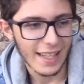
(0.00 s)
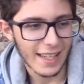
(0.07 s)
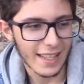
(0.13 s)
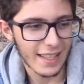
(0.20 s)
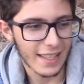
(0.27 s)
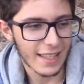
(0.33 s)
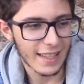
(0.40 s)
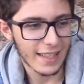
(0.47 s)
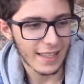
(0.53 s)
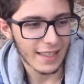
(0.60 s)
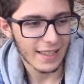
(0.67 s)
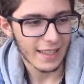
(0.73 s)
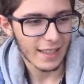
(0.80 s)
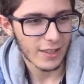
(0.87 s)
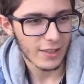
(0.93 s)

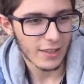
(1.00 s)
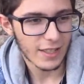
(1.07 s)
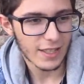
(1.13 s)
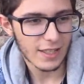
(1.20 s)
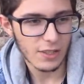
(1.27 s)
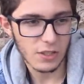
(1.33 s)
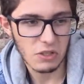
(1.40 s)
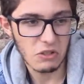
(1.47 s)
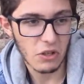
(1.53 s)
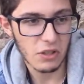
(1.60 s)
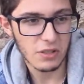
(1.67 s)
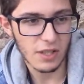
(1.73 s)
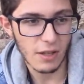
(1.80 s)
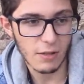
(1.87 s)
y entonces no nos